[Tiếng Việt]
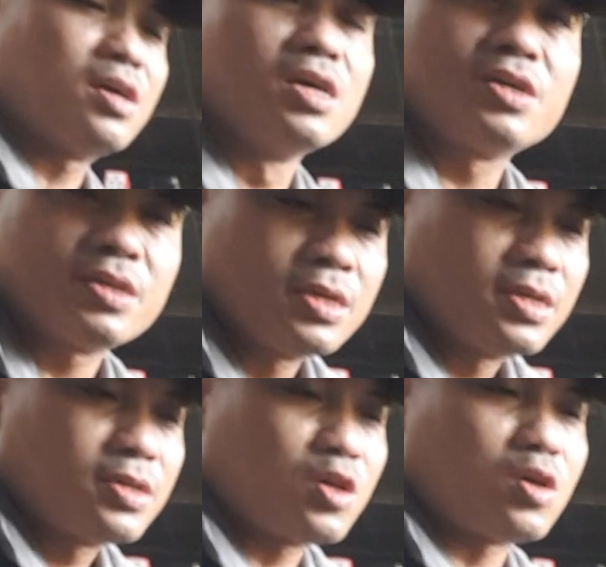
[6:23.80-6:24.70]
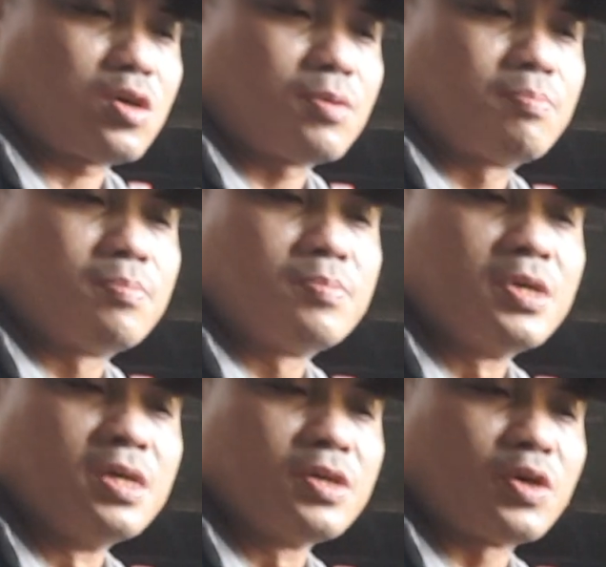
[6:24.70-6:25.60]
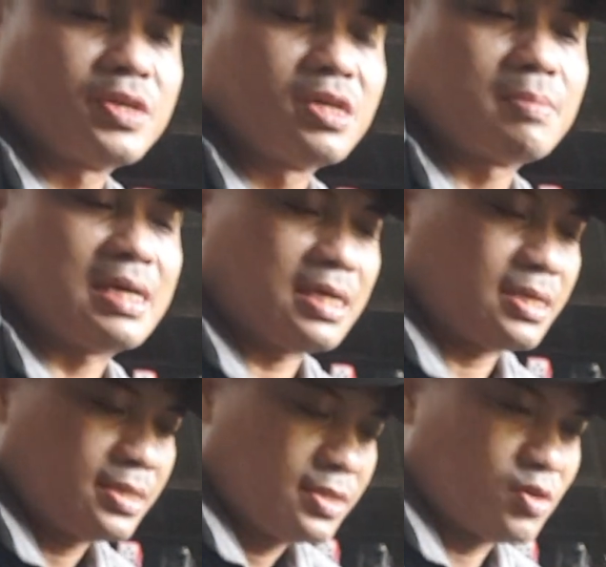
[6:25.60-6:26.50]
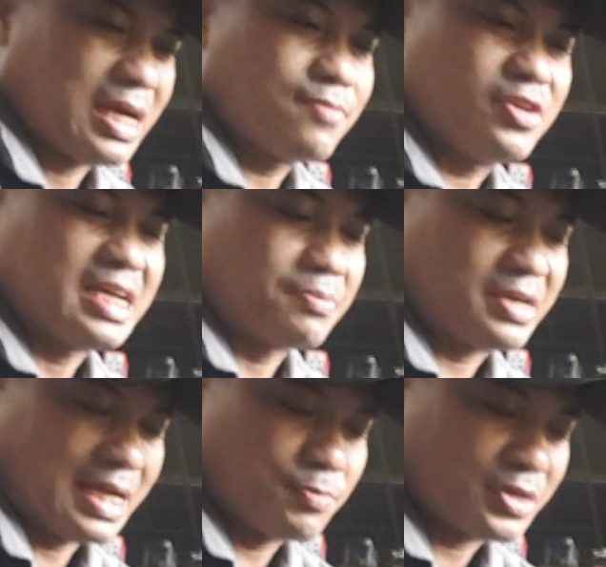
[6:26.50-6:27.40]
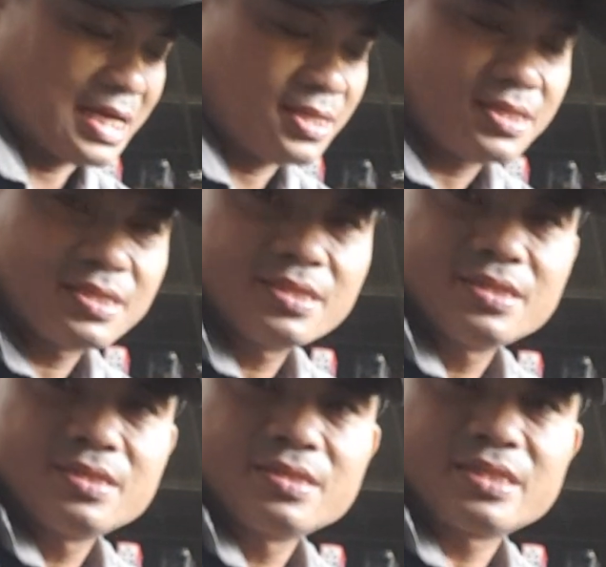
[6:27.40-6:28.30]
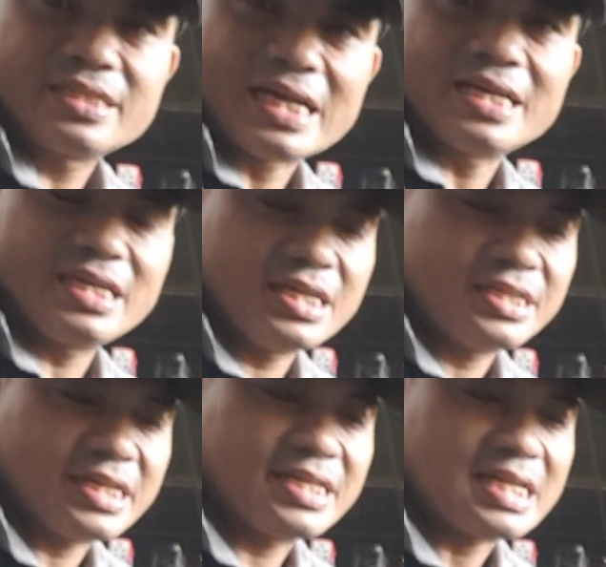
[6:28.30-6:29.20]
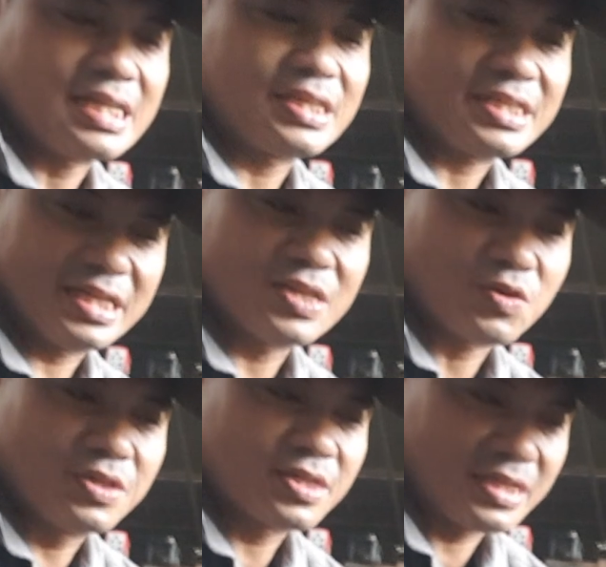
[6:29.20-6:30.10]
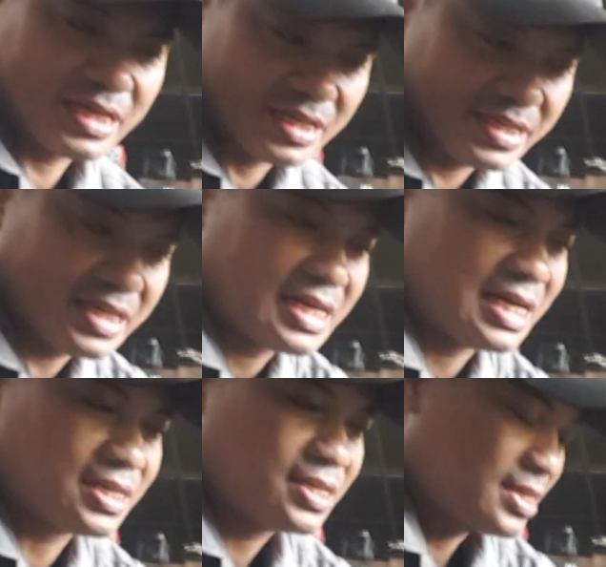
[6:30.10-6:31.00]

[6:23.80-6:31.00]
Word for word: nó hư nó còn hư rồi nhưng mà nó gãy ví dạy một cái một răng thì thay sen ra thì cái sen nó còn được lấy cái gì khác